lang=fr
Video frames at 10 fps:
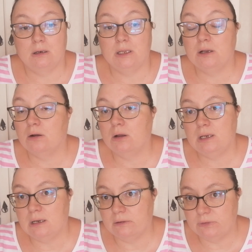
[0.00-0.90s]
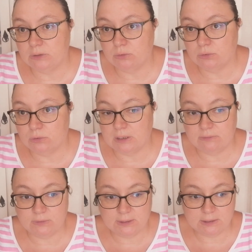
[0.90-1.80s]
l'école et la vie de
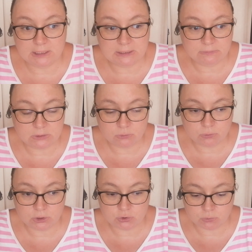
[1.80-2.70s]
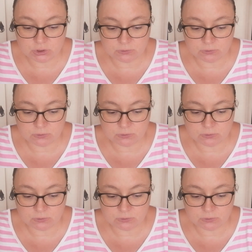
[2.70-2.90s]
la vie la vie de tous les jours,